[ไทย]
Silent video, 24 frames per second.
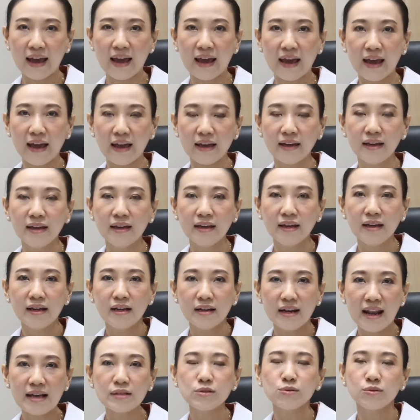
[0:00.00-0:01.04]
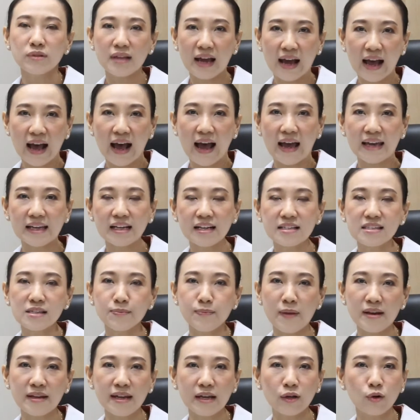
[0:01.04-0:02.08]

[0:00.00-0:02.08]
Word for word: 2.5 และสุดท้ายก็จะเป็นใน